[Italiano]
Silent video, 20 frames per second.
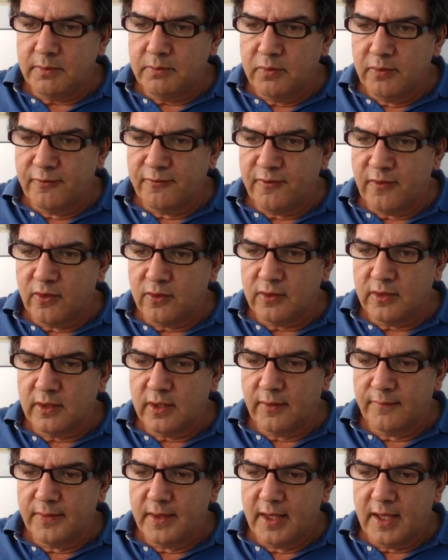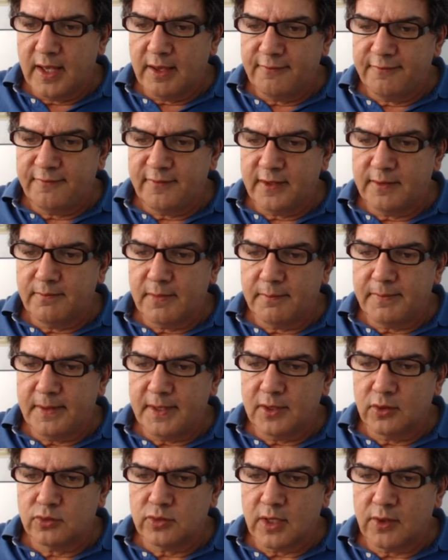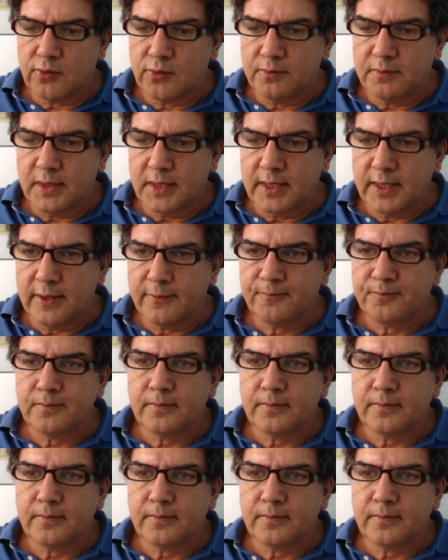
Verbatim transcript: di Buffon a firma Pino Taormina.